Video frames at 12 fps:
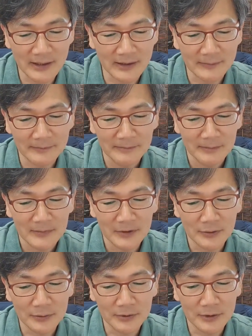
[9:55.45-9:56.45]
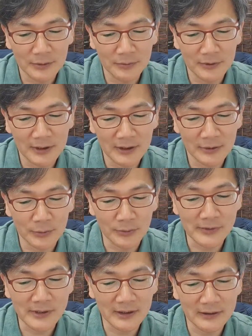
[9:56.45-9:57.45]
에색으로부터
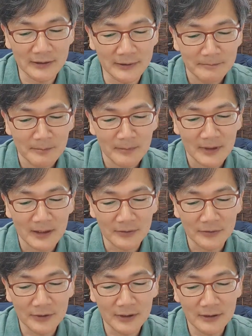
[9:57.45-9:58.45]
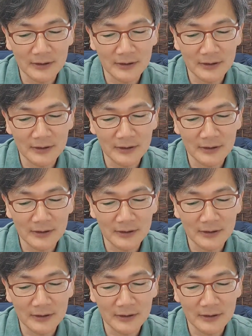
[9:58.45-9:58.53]
위대한 용사들 네,